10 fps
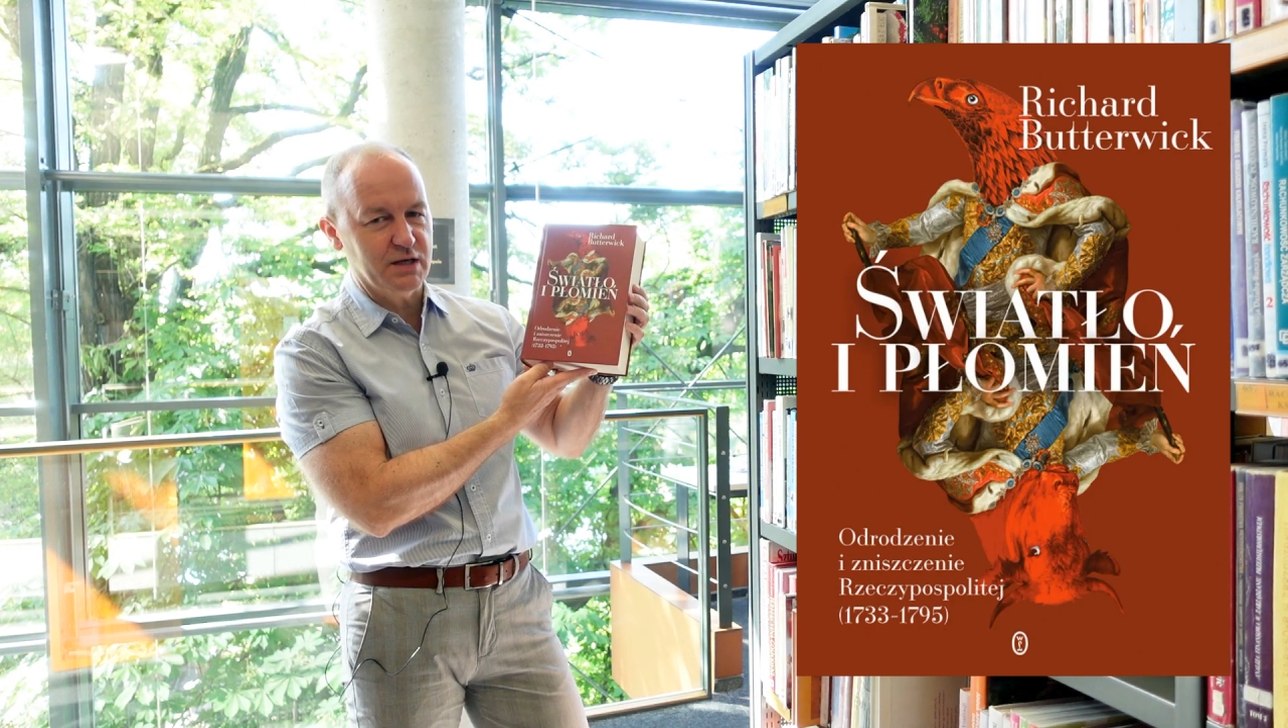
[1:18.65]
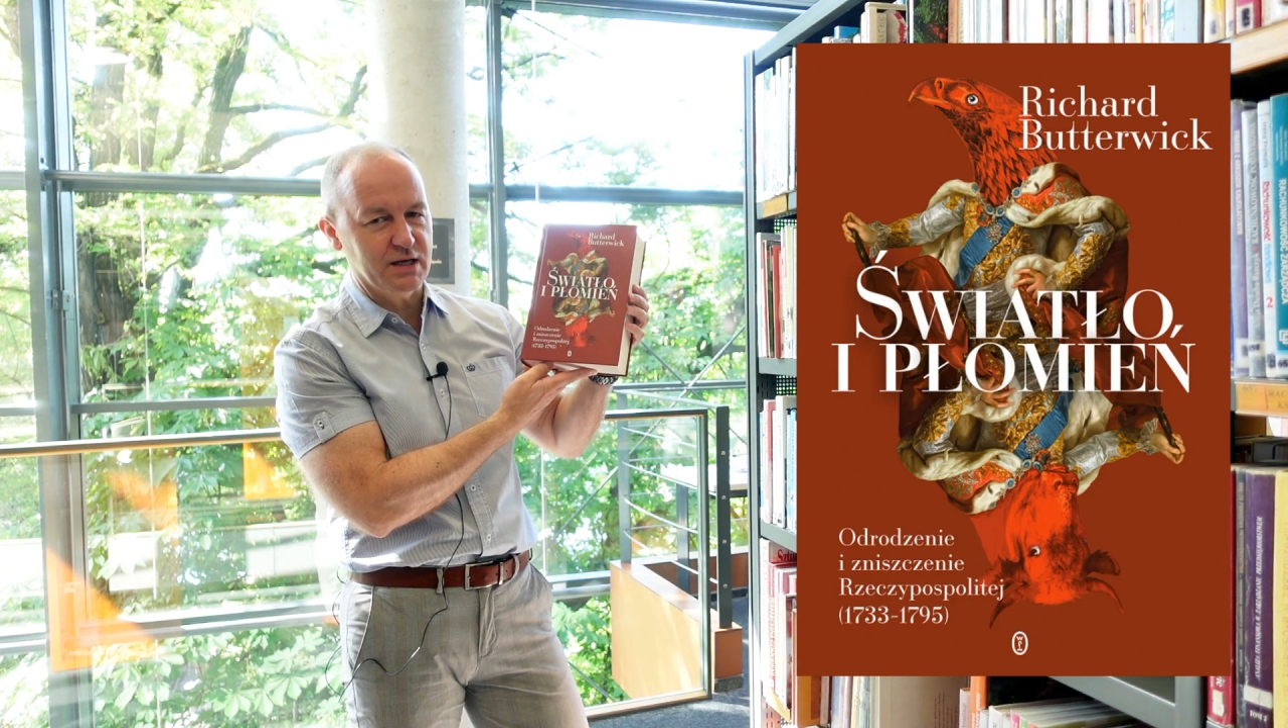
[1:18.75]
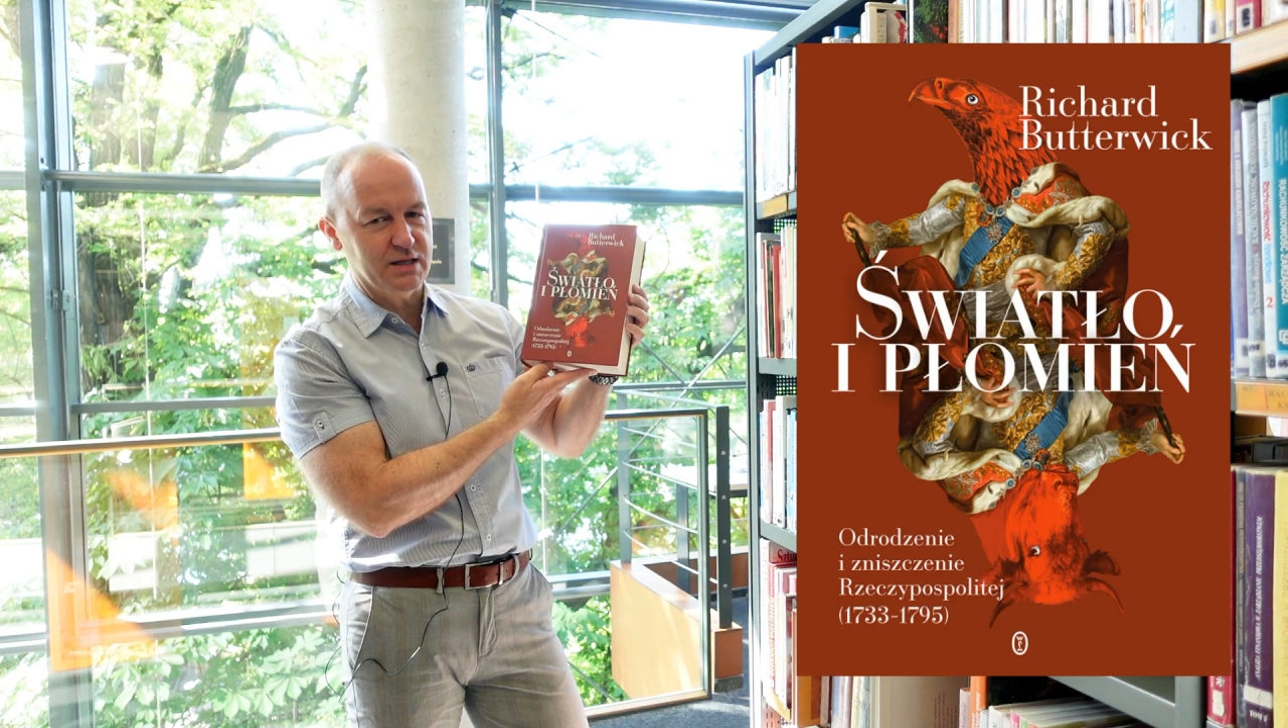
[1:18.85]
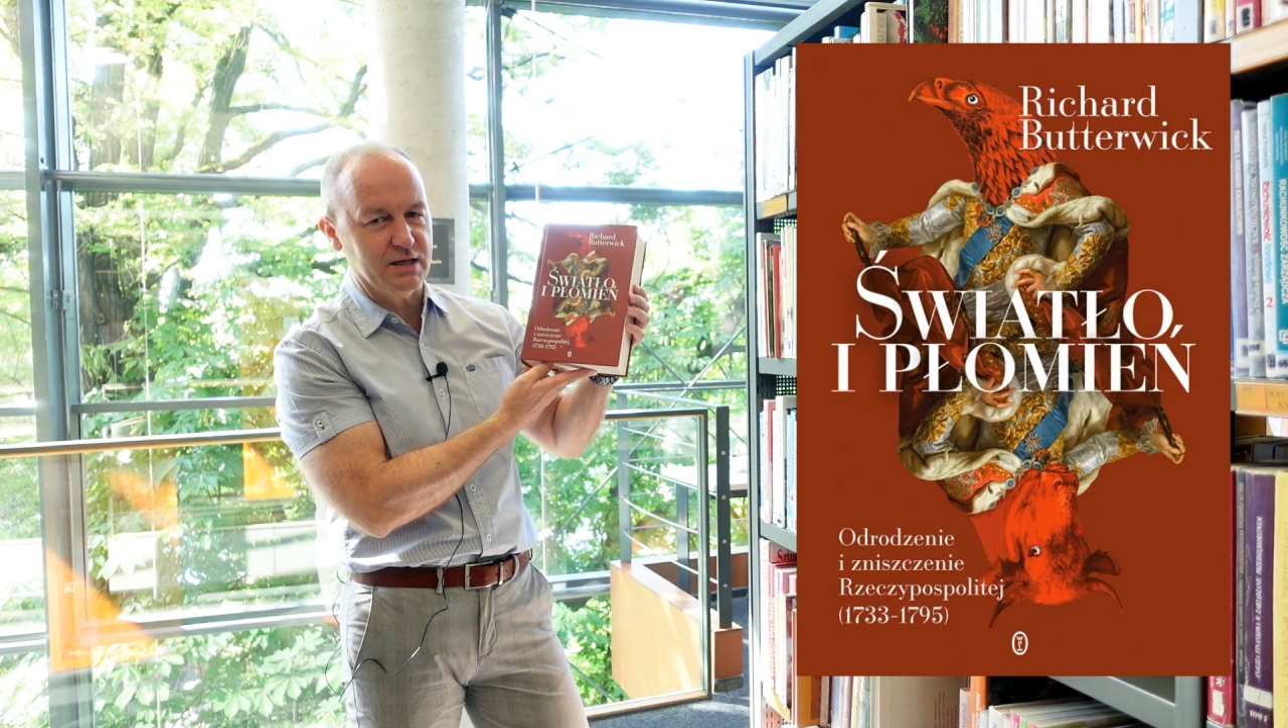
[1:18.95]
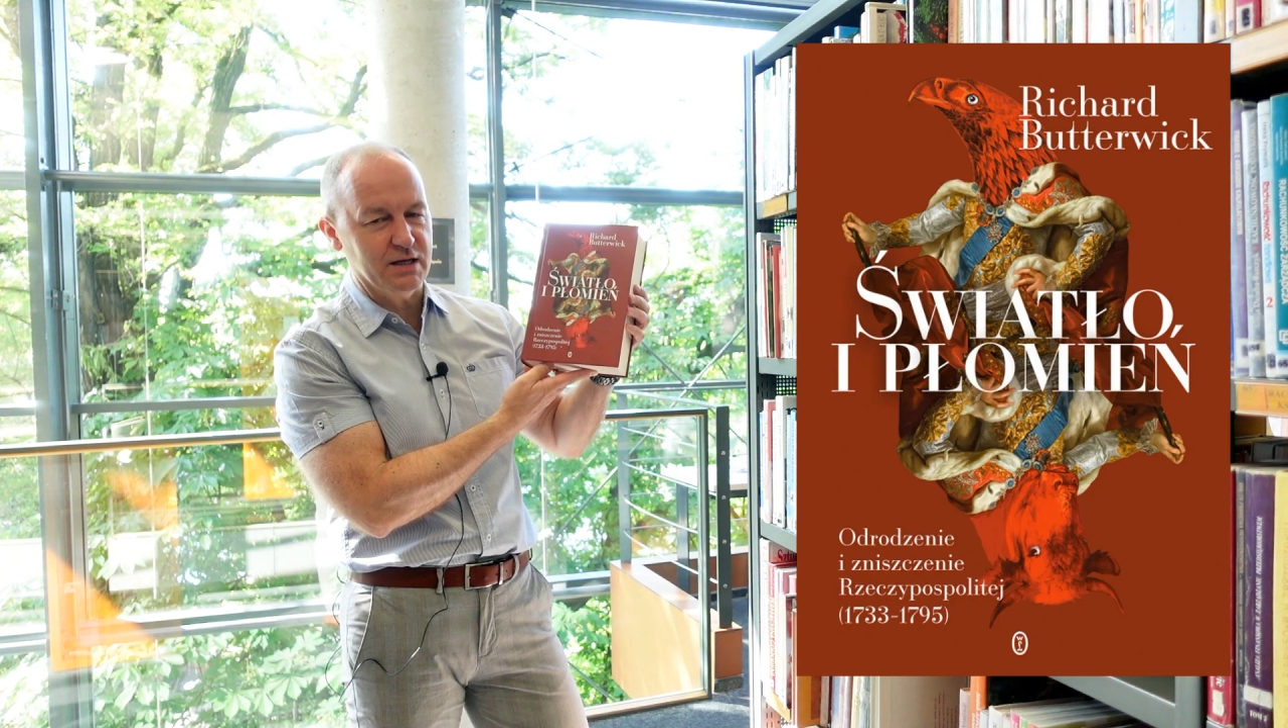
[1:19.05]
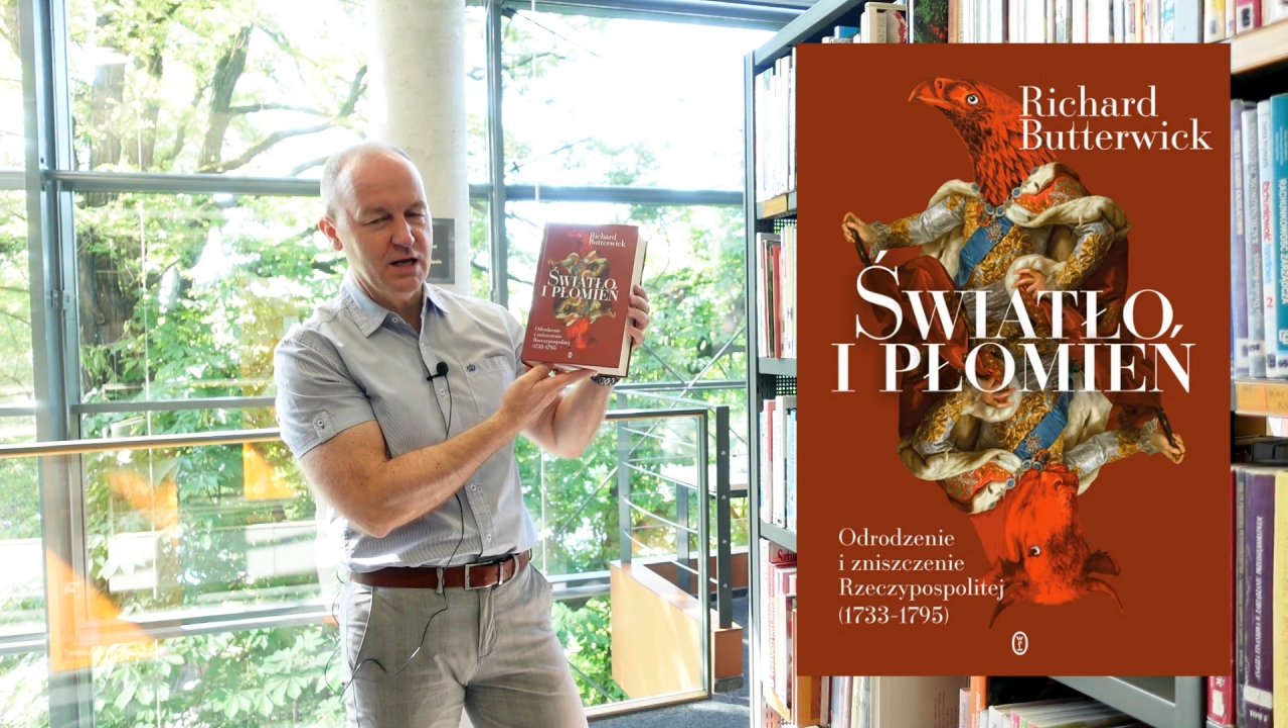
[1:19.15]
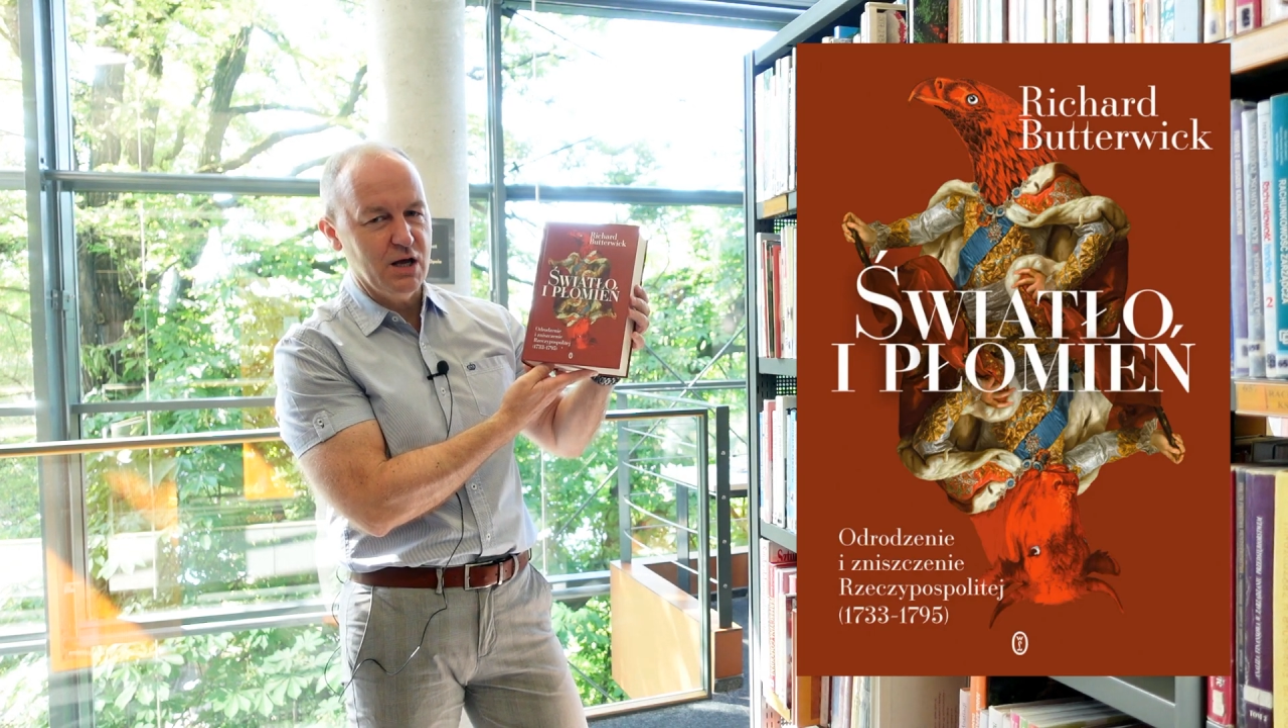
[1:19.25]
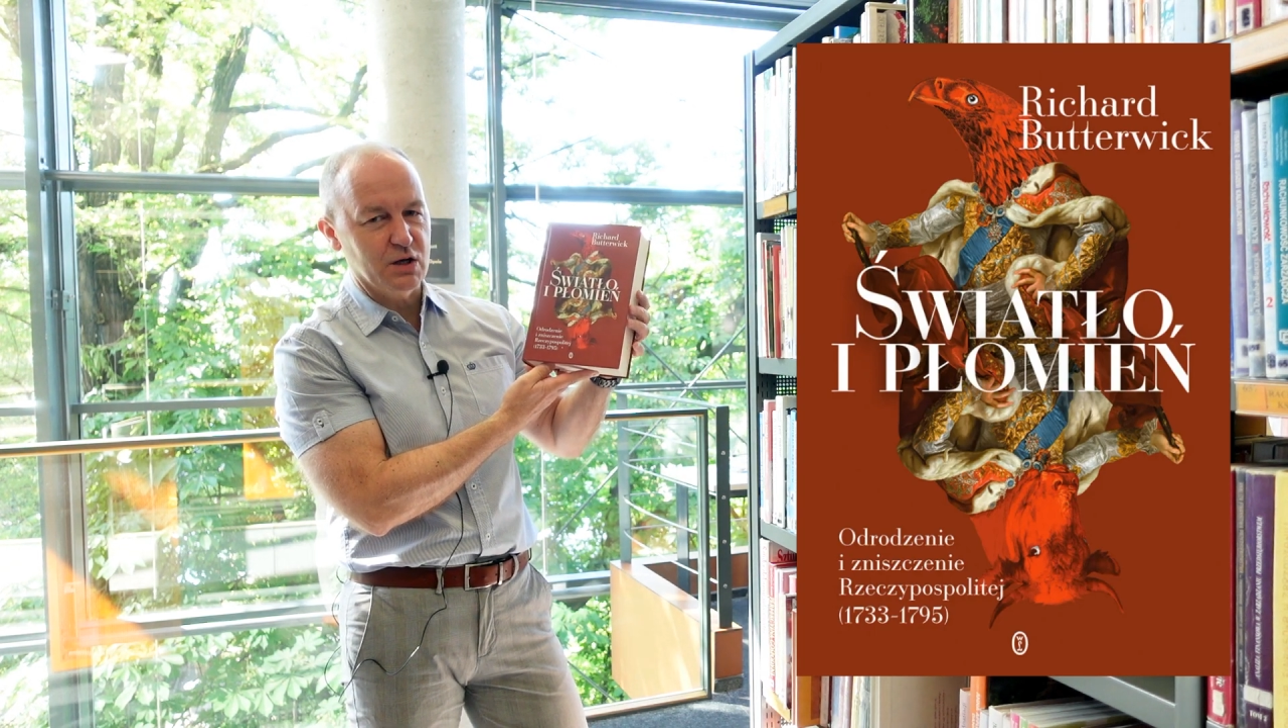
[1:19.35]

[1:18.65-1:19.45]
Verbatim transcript: kiedy